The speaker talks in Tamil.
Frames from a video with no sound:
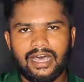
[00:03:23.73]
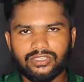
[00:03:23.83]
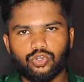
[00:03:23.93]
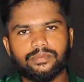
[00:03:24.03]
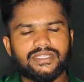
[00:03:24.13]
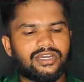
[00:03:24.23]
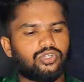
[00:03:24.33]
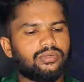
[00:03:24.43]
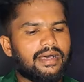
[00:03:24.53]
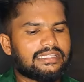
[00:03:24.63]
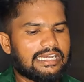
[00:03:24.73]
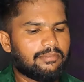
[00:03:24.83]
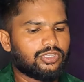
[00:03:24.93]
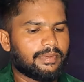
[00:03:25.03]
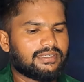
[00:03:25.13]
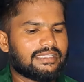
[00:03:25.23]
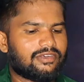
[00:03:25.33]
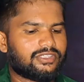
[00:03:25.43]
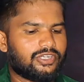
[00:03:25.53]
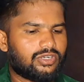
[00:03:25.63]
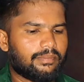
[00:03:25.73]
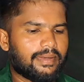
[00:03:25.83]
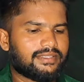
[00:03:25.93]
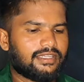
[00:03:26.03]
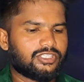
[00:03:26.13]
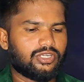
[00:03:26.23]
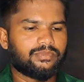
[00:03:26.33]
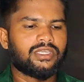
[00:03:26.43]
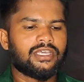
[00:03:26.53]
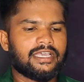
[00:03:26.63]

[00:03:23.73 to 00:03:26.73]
அந்த குரூப்ஸாக இருக்கட்டும் அது எல்லாமே வந்து பார்த்தீங்கன்னா இதில் வந்து இருக்கும் பார்த்தீங்கன்னா தெரியும்